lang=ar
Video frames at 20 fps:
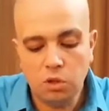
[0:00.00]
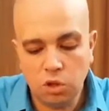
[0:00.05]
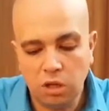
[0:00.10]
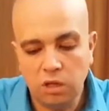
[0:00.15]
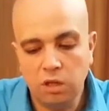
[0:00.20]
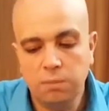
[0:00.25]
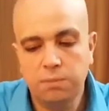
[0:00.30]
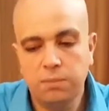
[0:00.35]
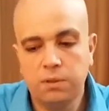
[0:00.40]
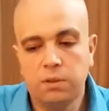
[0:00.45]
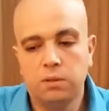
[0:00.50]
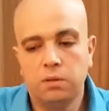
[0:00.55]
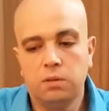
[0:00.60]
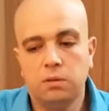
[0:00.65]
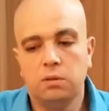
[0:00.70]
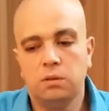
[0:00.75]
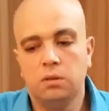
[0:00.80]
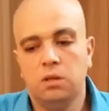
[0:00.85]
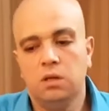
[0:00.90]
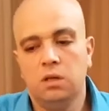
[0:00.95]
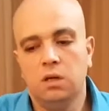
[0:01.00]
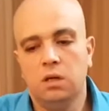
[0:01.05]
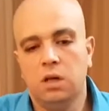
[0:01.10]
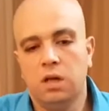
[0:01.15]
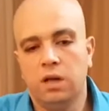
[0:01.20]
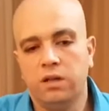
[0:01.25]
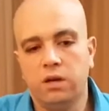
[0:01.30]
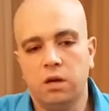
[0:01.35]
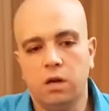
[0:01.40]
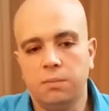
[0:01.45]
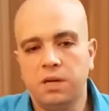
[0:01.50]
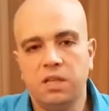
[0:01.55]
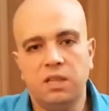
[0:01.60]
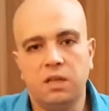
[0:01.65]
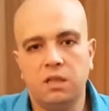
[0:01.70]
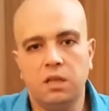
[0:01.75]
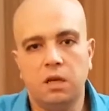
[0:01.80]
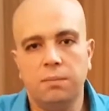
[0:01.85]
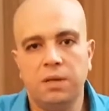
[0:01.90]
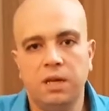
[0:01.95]
طيب الاكريلامايد
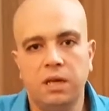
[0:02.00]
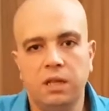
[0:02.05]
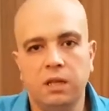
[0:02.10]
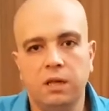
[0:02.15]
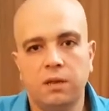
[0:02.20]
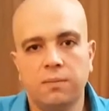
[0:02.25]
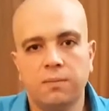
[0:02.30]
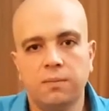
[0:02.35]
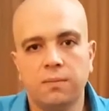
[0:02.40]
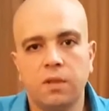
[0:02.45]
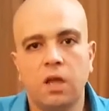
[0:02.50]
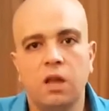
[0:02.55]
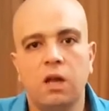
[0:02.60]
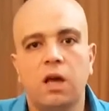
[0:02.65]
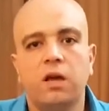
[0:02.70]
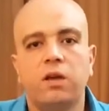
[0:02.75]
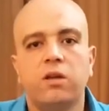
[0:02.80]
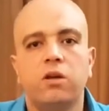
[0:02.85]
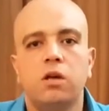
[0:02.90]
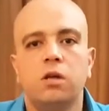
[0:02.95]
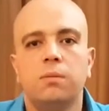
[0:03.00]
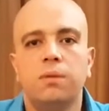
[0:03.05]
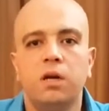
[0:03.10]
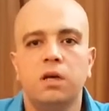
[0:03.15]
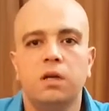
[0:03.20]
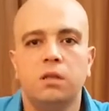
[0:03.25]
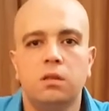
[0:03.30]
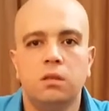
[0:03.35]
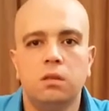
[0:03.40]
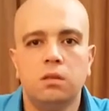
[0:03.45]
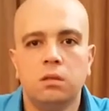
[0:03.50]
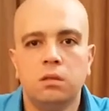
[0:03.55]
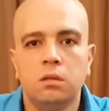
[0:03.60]
هتعمل ايه الاكريلامايد